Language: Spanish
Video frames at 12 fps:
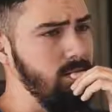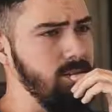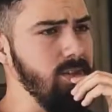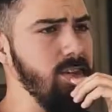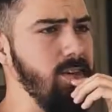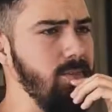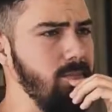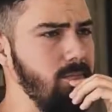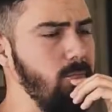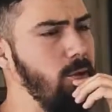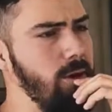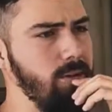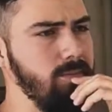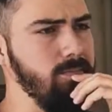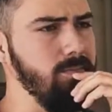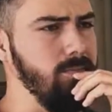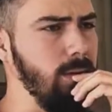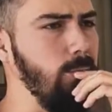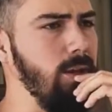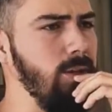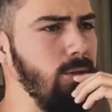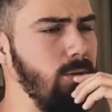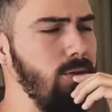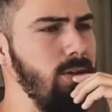Sí, bueno, te
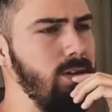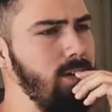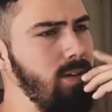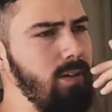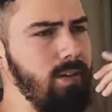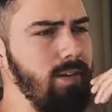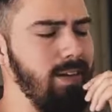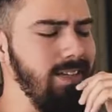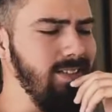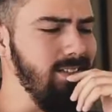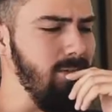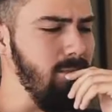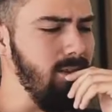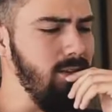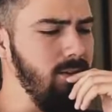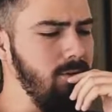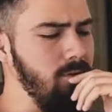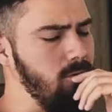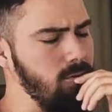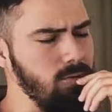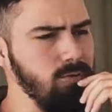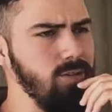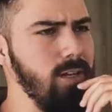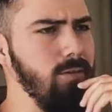cuento. Gracias a mi tío
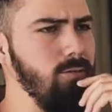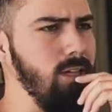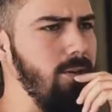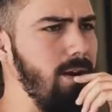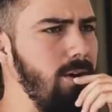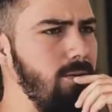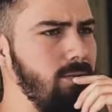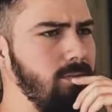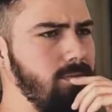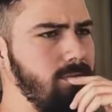conseguí un trabajo.